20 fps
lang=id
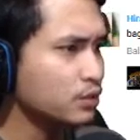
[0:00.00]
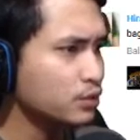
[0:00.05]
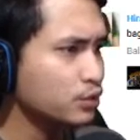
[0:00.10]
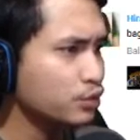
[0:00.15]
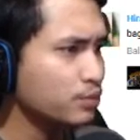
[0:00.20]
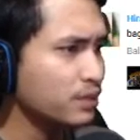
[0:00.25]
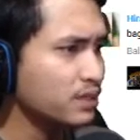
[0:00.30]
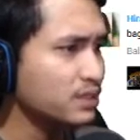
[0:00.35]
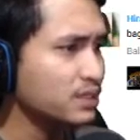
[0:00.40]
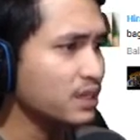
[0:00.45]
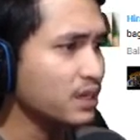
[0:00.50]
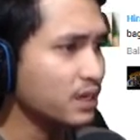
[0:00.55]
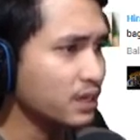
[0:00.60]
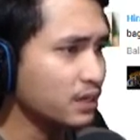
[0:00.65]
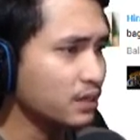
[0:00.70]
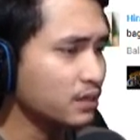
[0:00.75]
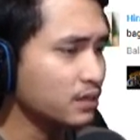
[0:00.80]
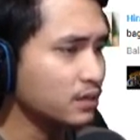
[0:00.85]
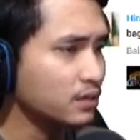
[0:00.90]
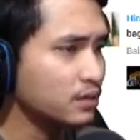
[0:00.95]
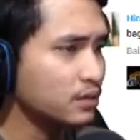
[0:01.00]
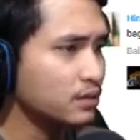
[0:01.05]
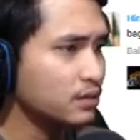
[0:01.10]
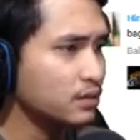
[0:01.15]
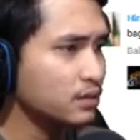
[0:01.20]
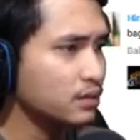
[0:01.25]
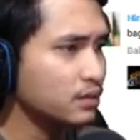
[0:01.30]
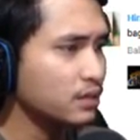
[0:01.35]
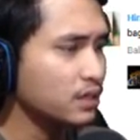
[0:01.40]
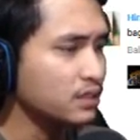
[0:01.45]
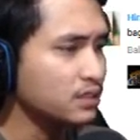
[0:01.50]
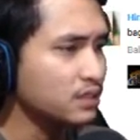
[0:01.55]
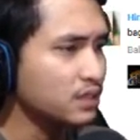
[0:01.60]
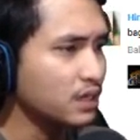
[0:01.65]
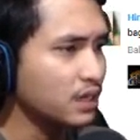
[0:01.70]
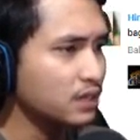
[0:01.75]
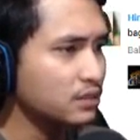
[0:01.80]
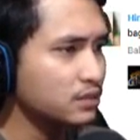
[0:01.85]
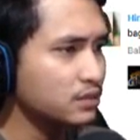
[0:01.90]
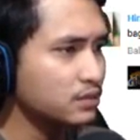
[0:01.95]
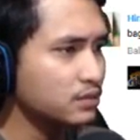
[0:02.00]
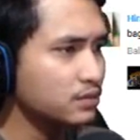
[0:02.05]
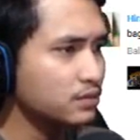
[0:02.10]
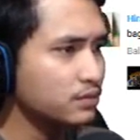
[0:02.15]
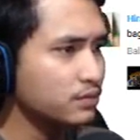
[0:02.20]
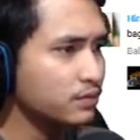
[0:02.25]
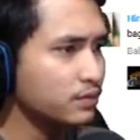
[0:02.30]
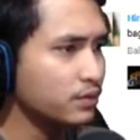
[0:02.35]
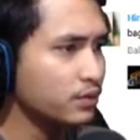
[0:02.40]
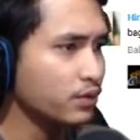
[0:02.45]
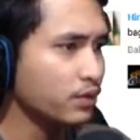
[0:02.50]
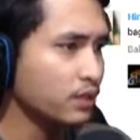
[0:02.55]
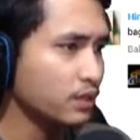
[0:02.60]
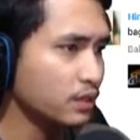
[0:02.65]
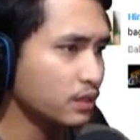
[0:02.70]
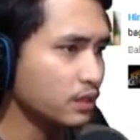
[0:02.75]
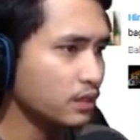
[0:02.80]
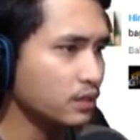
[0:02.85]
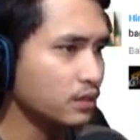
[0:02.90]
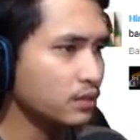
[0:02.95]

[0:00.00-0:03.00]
cuma saran gak jelas video ini